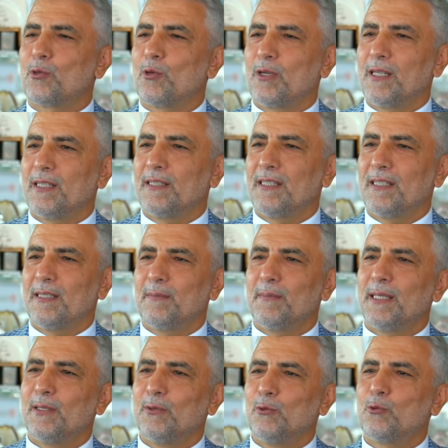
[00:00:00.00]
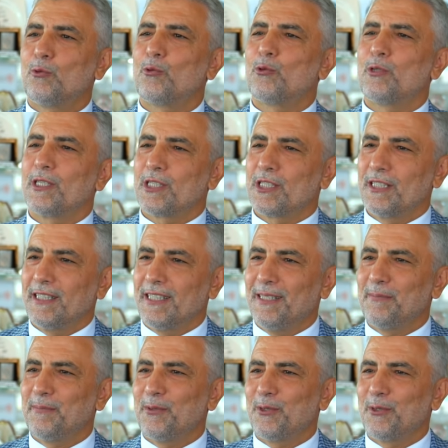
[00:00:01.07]
soranlara ben 300
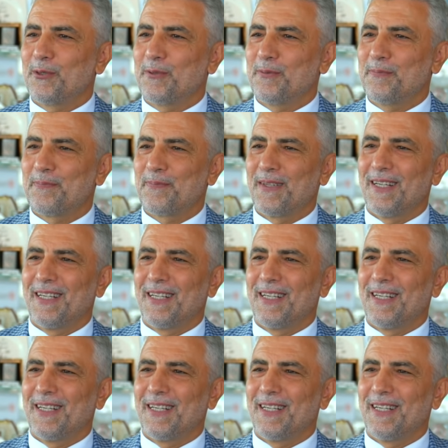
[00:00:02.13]
yaşındayım diyorum.